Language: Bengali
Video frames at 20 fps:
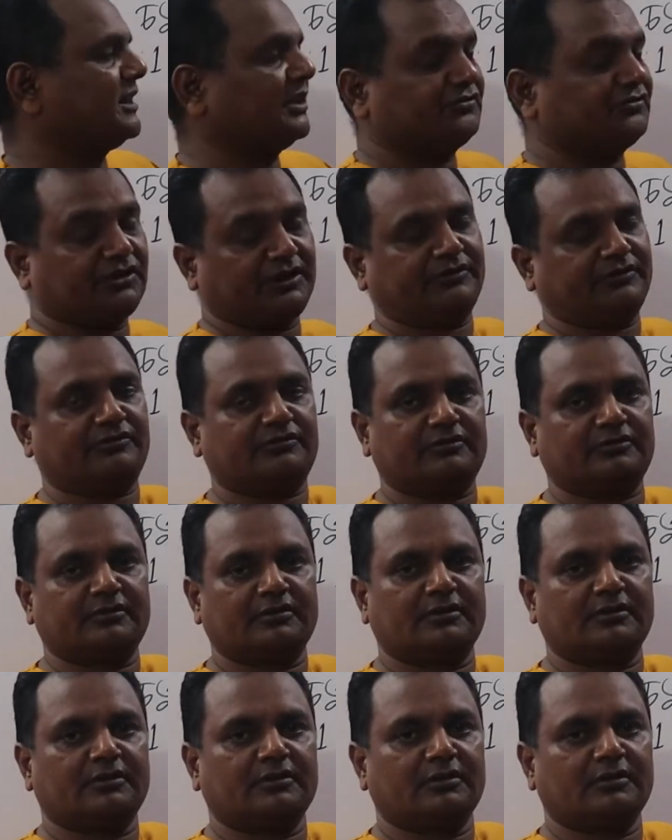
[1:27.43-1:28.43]
মাইনাস সিক্স
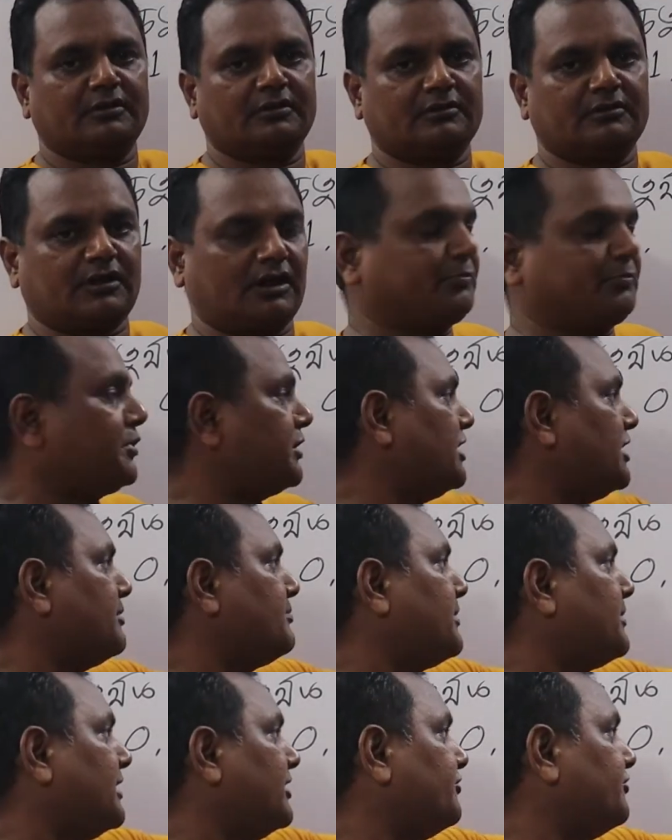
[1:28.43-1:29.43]
তারপরে কি
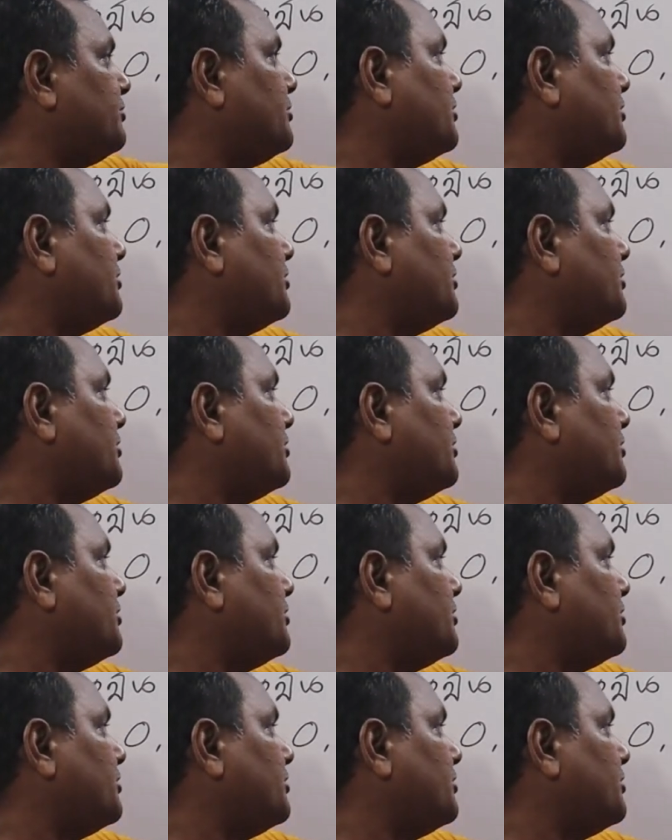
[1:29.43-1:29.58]
মাইনাস